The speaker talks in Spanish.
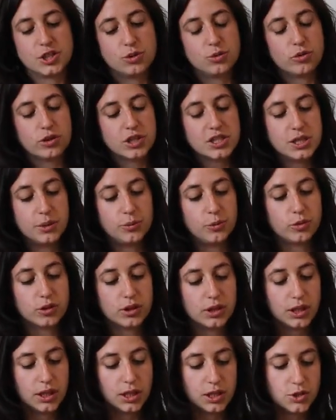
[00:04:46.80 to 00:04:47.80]
Jiddu
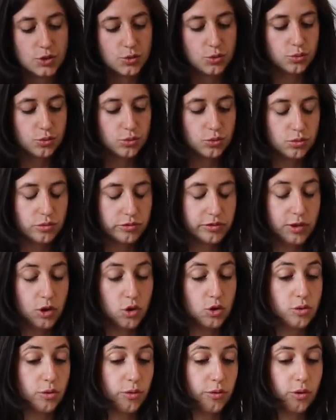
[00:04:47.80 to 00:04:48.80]
Krishnamurti, que es un
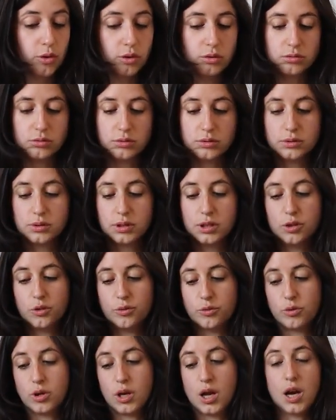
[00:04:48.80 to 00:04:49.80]
filósofo, y
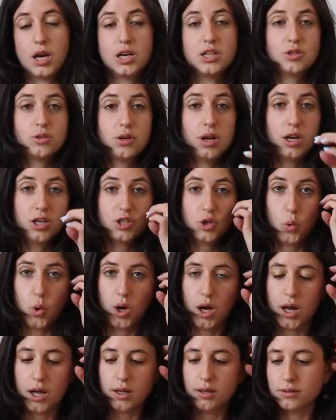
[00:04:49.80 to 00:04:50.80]
yo fui a la,
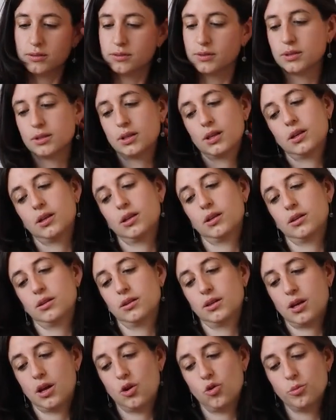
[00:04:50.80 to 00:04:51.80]
escuela de,
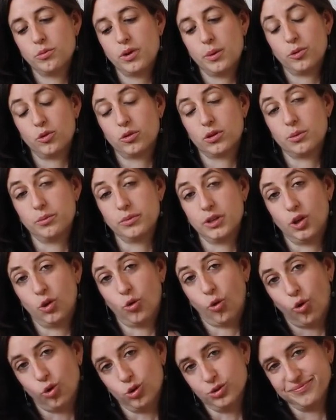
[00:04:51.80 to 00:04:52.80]
de alumna, pero también
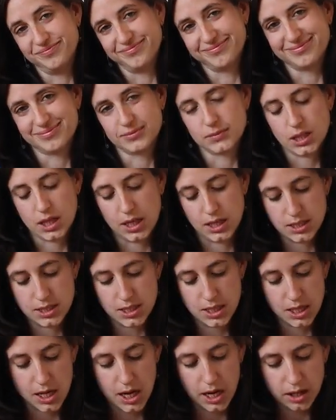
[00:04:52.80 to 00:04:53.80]
luego a
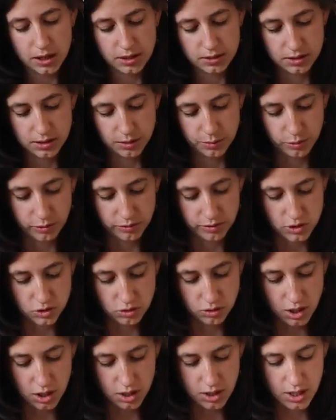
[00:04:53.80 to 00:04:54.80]
enseñar de
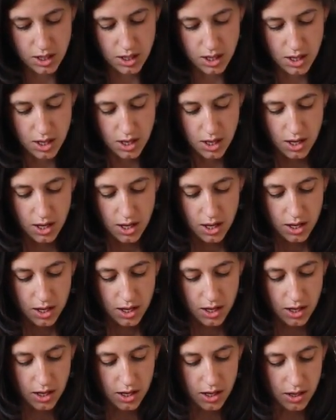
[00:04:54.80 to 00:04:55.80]
profesora.
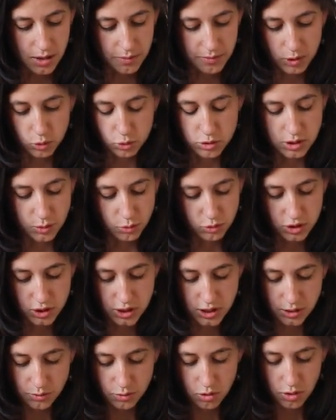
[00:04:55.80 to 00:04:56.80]
Ah, me gusta
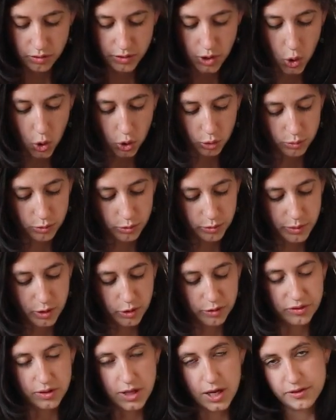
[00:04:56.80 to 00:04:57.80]
muchísimo The Whole
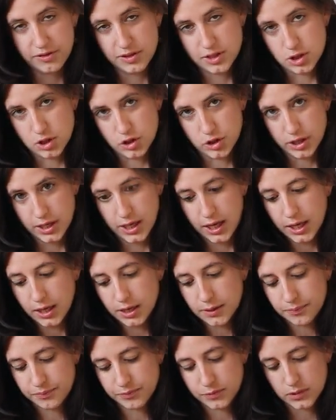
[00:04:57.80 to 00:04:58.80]
Movement of Life is Learning,
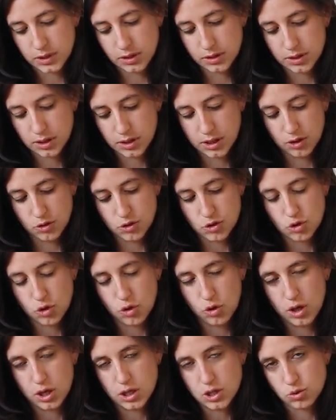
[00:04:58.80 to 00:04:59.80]
que no es
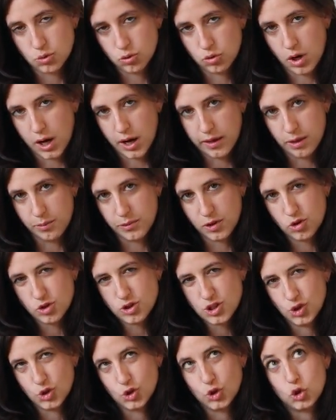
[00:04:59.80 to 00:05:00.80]
solo el estudio académico,
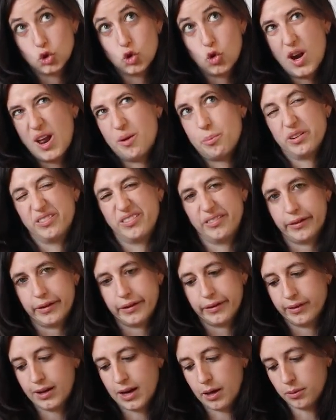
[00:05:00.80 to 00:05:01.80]
sino todo el
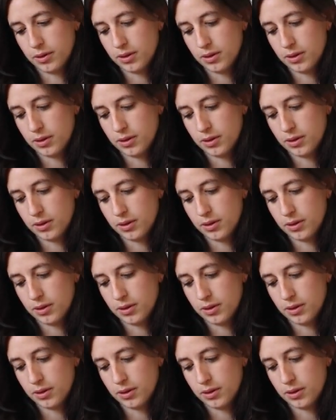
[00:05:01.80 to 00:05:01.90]
aprendizaje de la